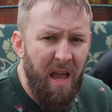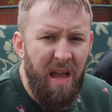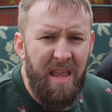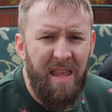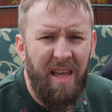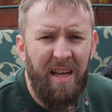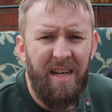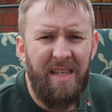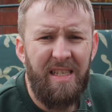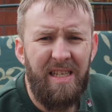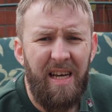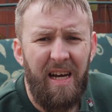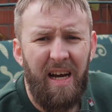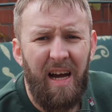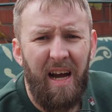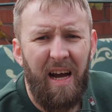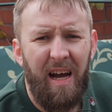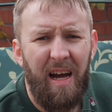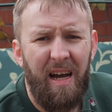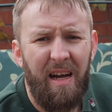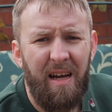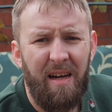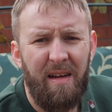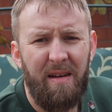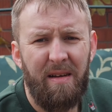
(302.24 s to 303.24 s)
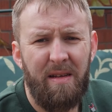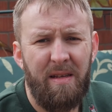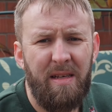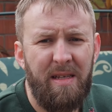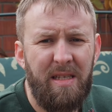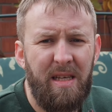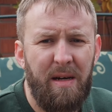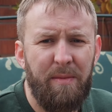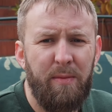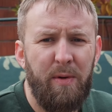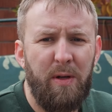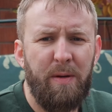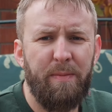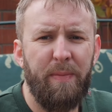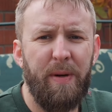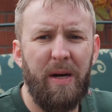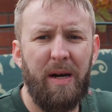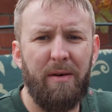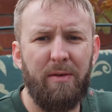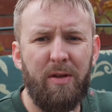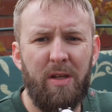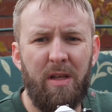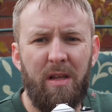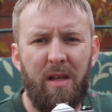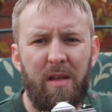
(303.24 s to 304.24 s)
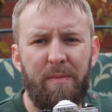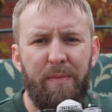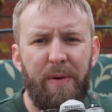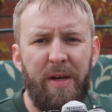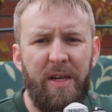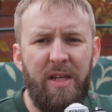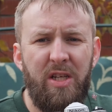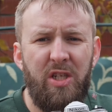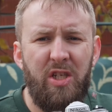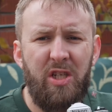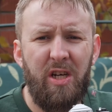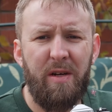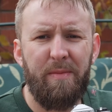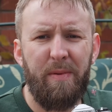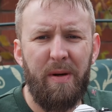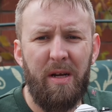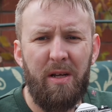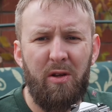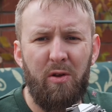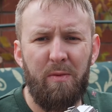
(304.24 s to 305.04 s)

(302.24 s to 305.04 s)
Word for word: Нельзя не забыть про вот этот блинчик, про